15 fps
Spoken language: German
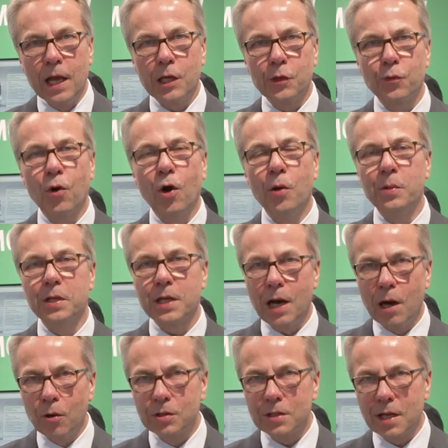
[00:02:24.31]
Ich freue mich
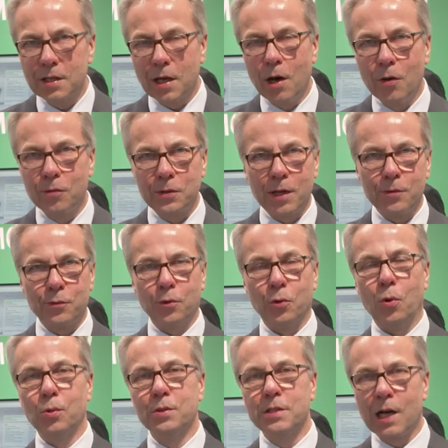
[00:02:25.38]
auch darauf, dann von
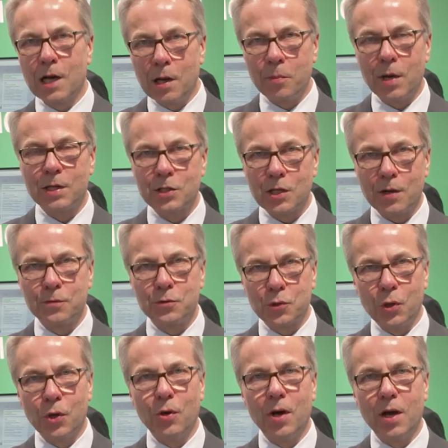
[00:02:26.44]
unserer Mannschaft
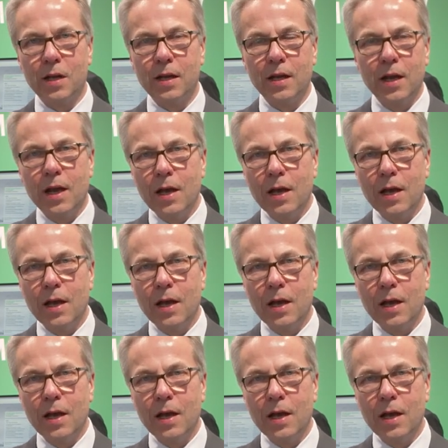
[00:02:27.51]
zu hören,